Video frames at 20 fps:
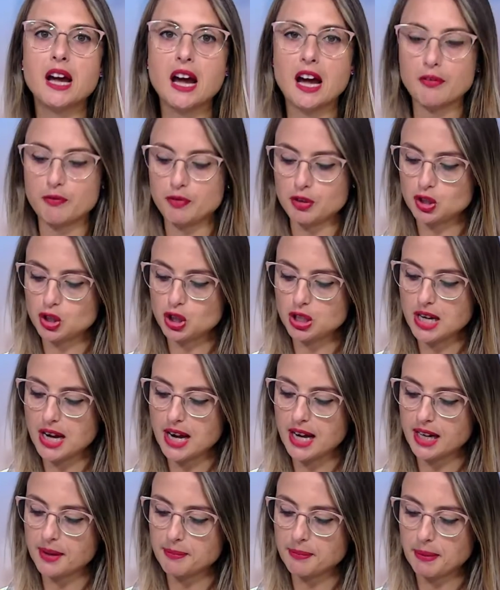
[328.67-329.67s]

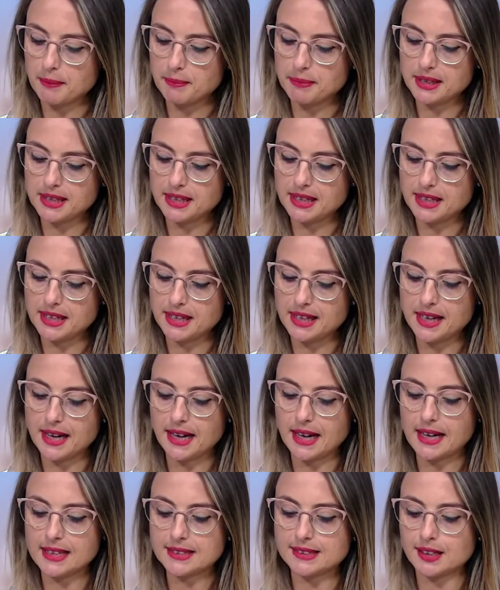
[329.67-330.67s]
avvicinare bambini e
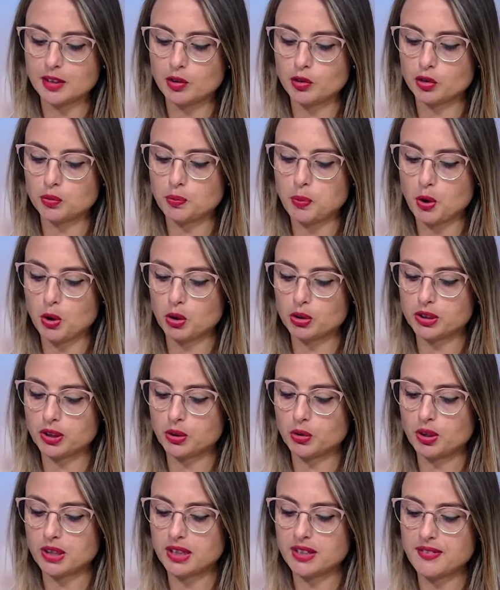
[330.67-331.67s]
ragazzi allo sport
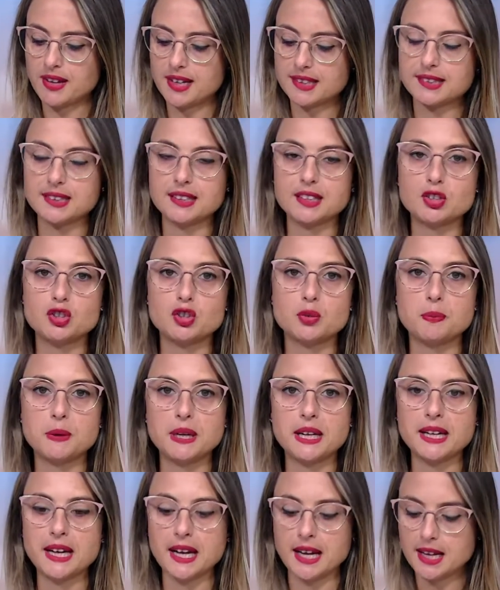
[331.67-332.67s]
con le diverse
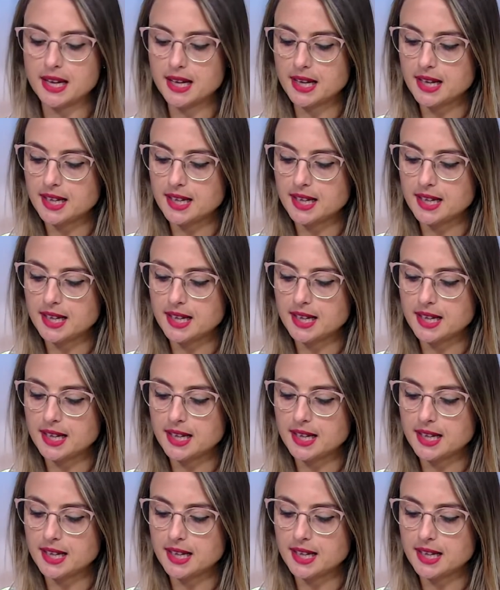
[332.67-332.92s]
discipline